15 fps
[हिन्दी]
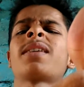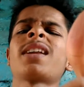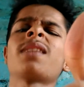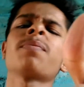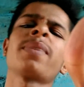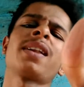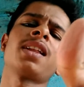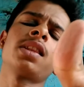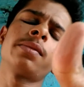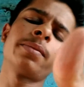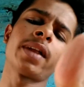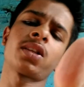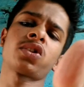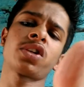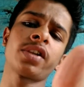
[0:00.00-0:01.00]
बटन पहले
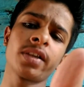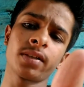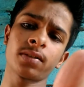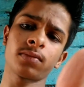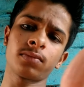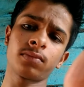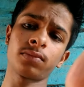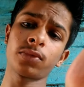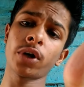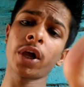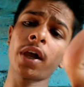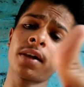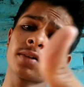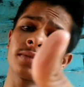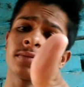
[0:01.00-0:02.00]
दबना चाहिए
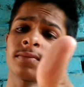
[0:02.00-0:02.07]
ठीक